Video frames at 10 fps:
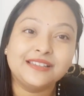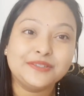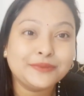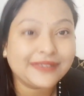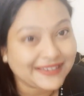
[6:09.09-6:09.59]

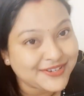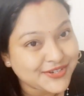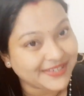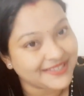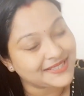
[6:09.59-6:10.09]
डू लाइक
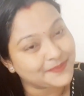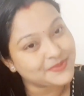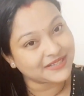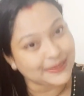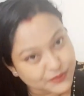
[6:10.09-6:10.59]
शेयर एंड
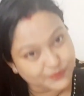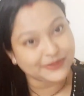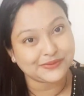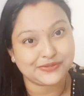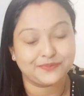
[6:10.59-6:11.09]
सब्सक्राइब टू
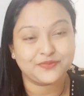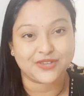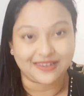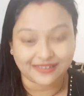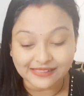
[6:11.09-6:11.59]
माई यूट्यूब
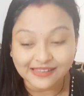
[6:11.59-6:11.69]
चैनल